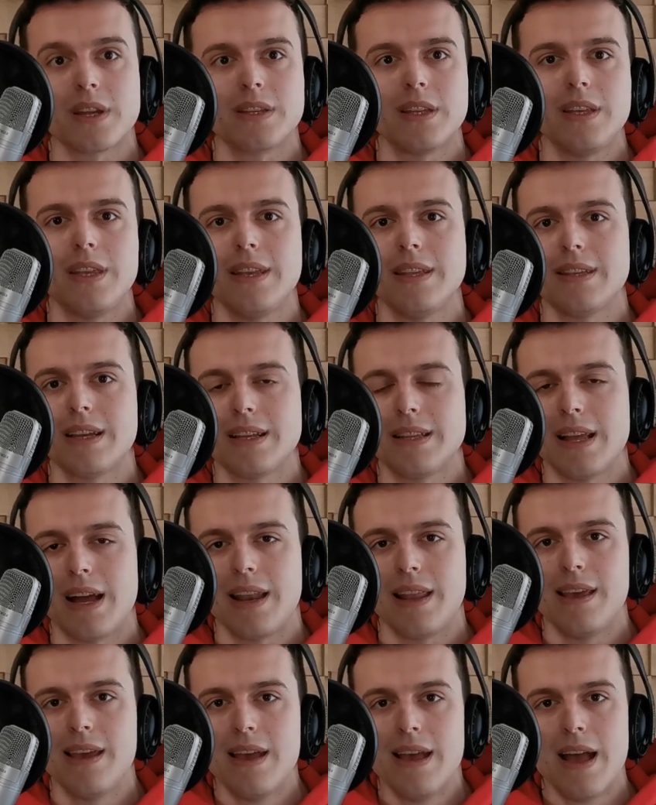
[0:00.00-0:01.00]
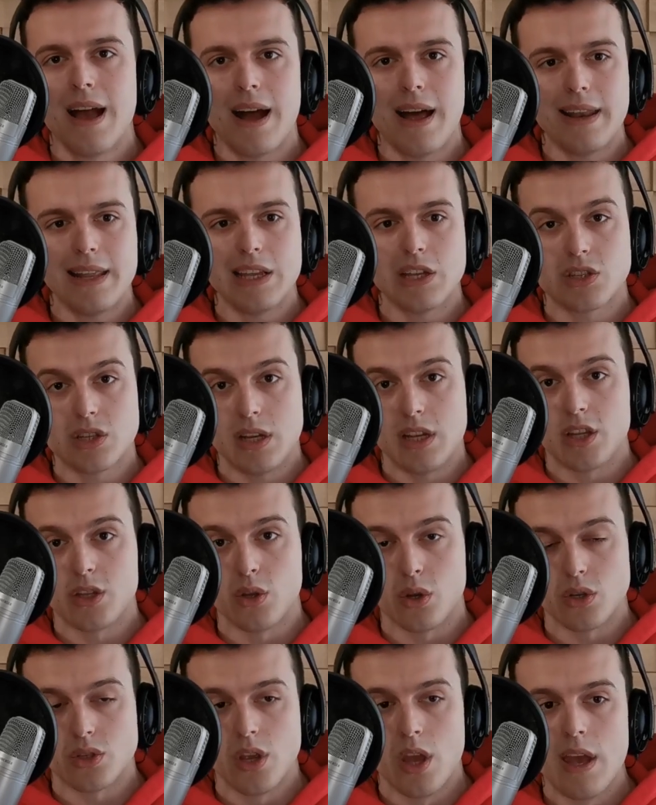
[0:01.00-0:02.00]
praktyki i tak dalej. Ale jeżeli
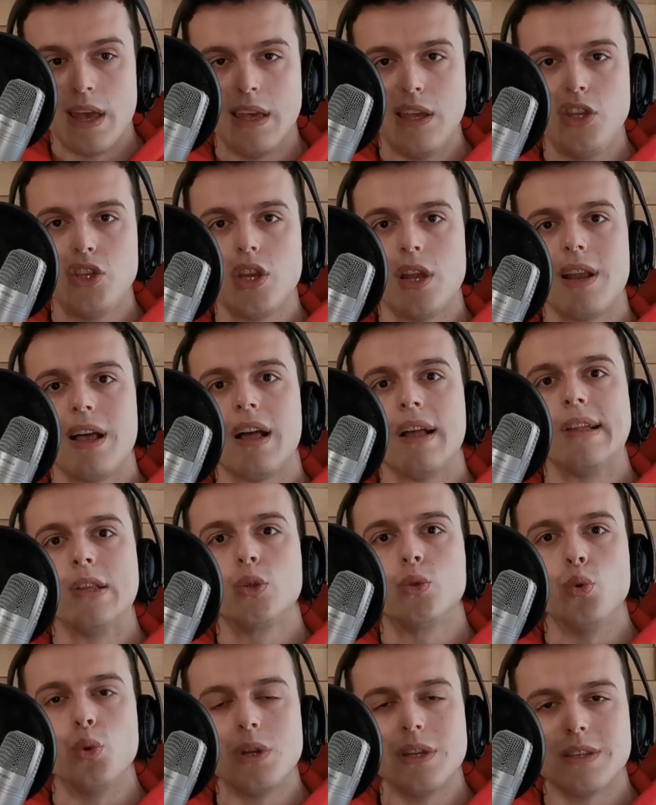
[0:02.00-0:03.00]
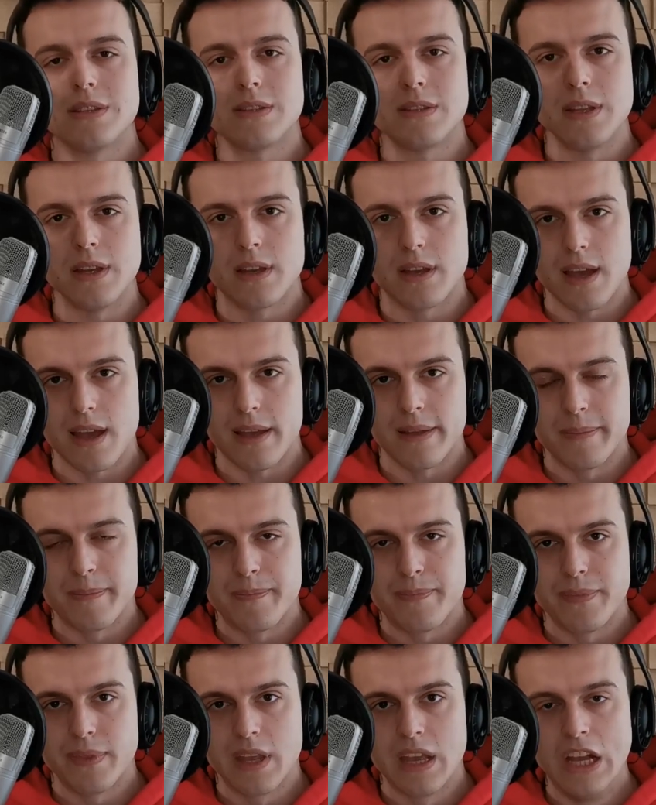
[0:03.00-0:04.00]
ktoś idzie na turystykę,
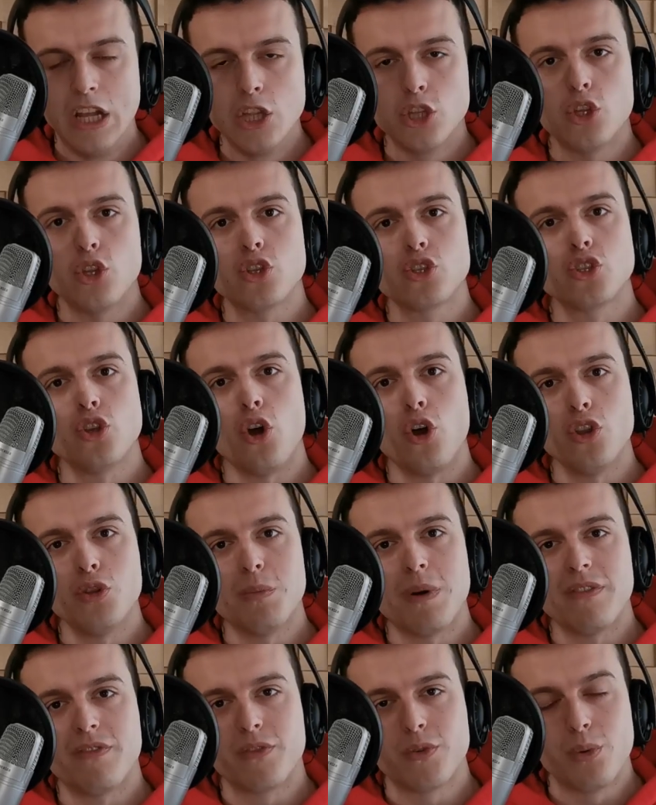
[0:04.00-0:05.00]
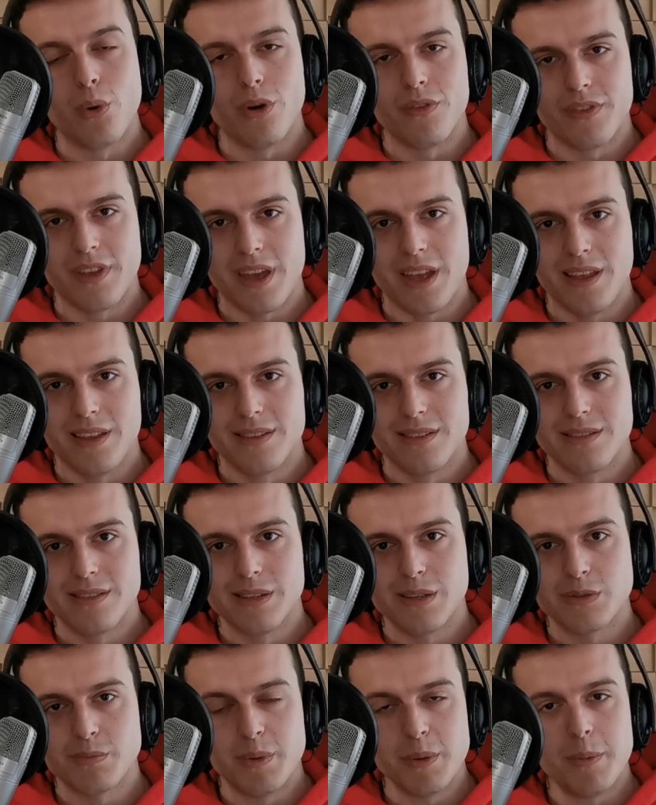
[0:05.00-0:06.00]
to co on ma w głowie,
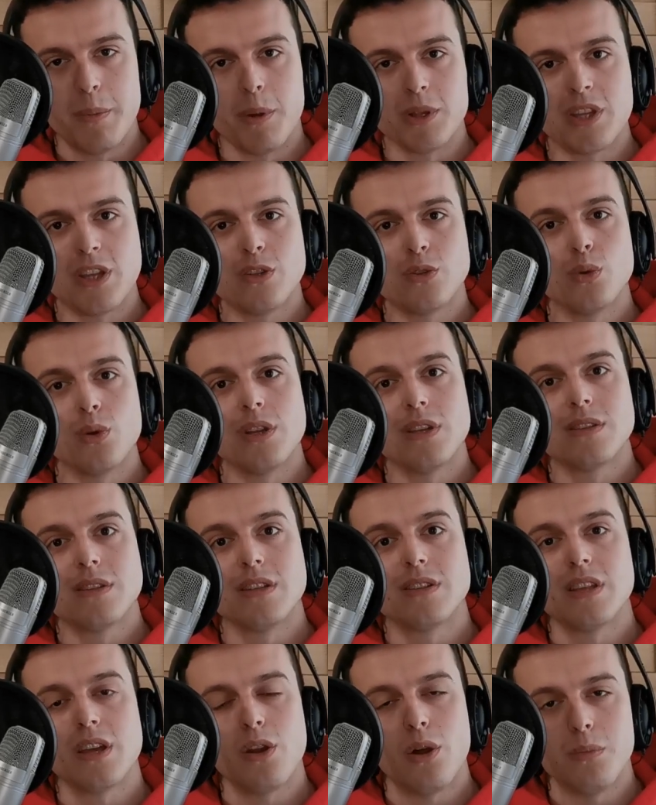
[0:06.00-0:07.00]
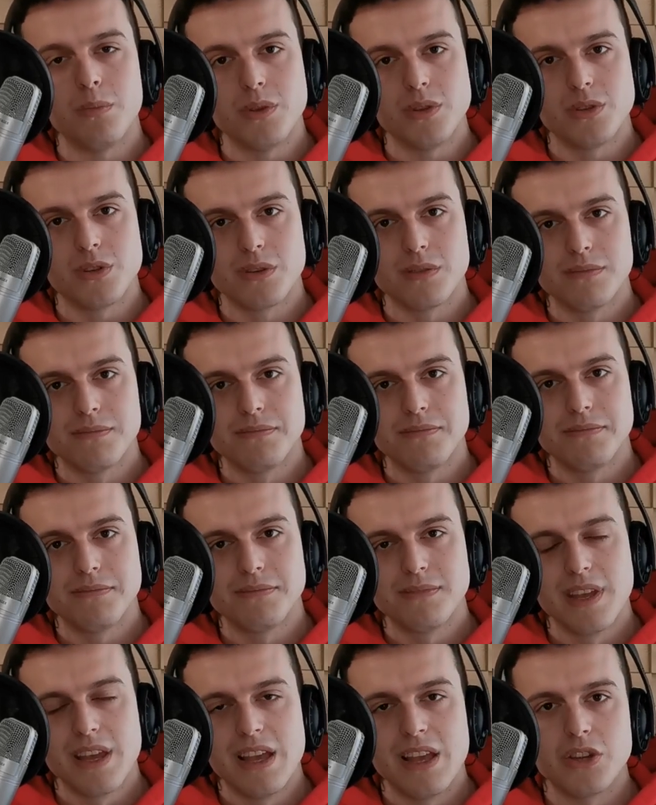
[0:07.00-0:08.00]
żeby po tej turystyce robić?
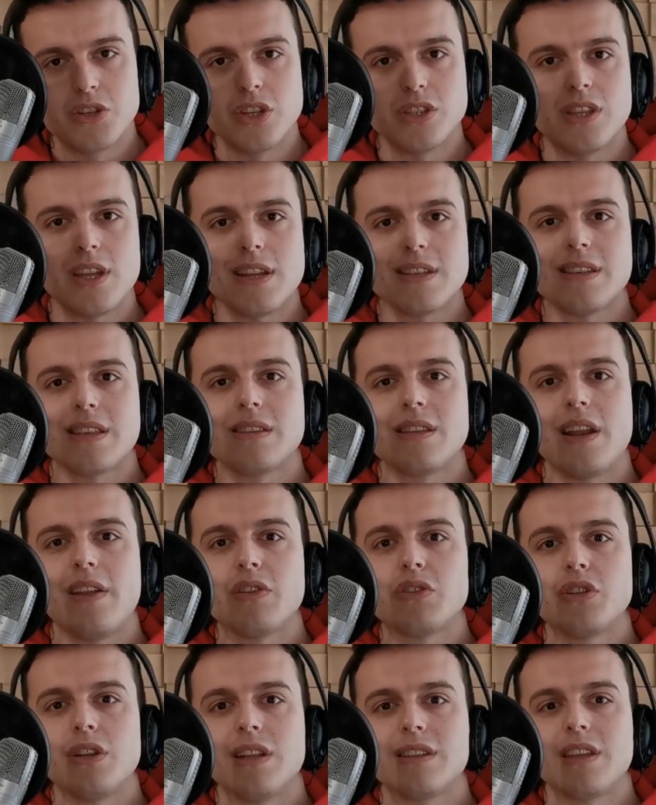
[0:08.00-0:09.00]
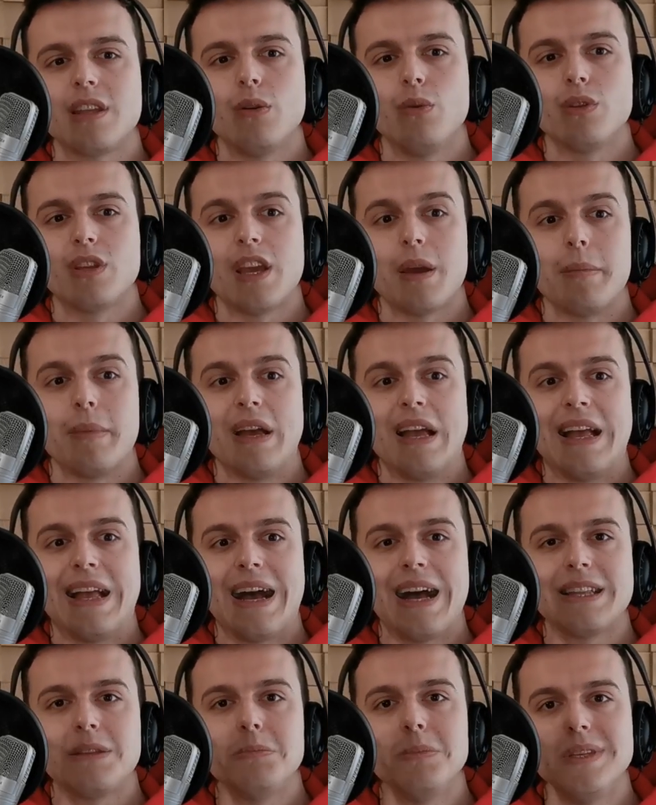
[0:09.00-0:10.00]
Jeżeli teraz zastanawiasz się nad kierunkiem
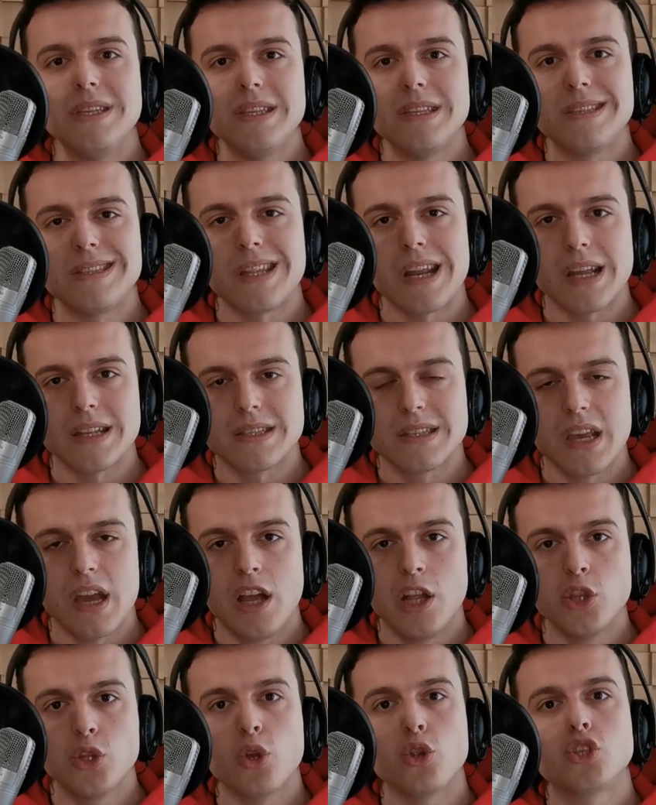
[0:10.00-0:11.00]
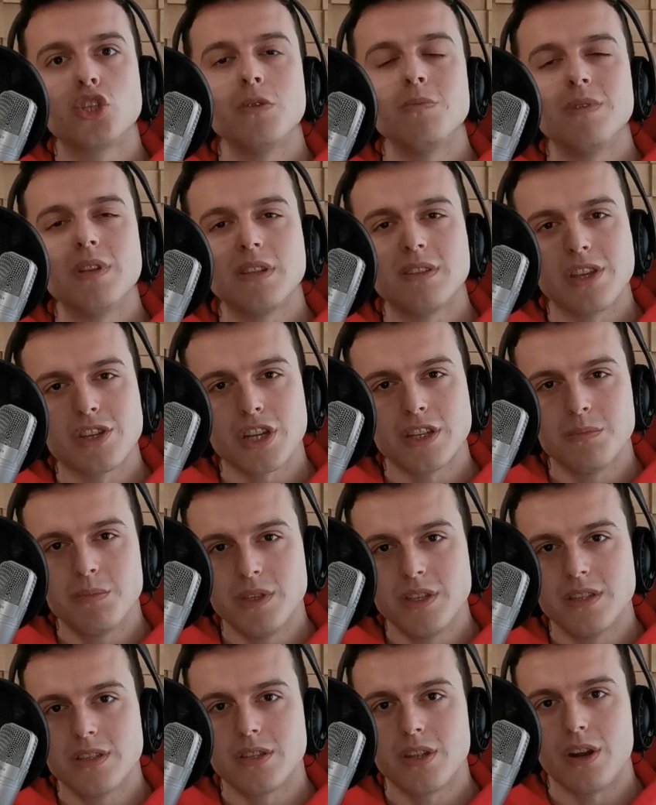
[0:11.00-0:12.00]
administracja, to czym ty chcesz
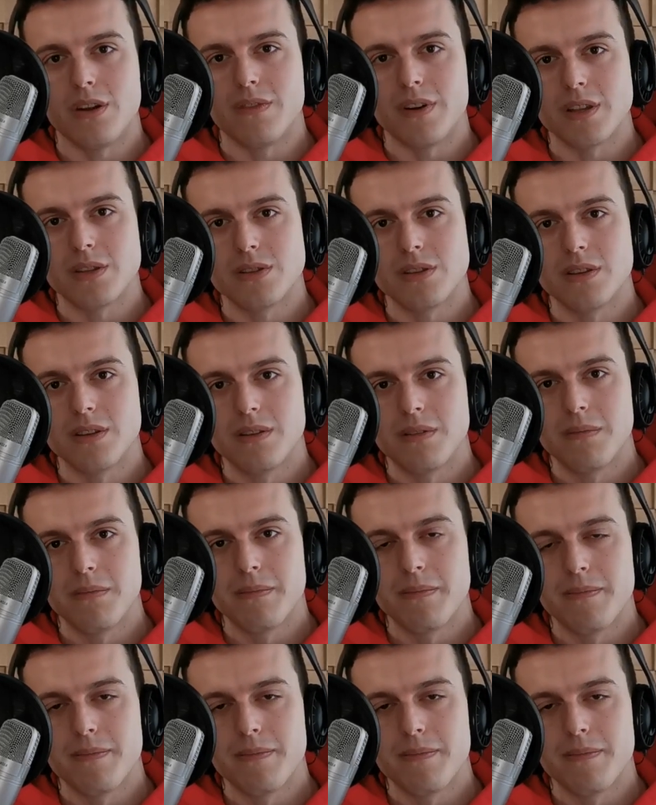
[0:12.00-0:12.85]
administrować?